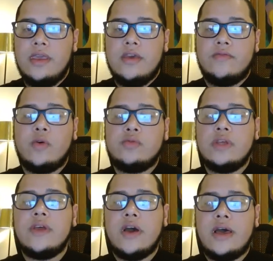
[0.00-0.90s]

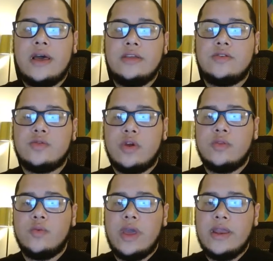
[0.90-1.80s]
Voltando à história
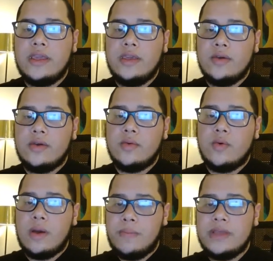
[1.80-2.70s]
do Eric, o
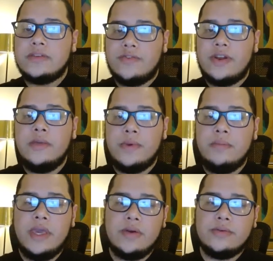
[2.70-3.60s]
rapaz que eu falei
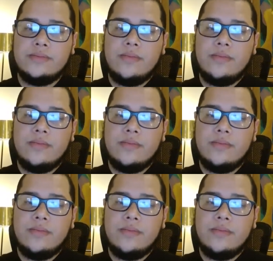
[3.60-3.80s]
primeiro,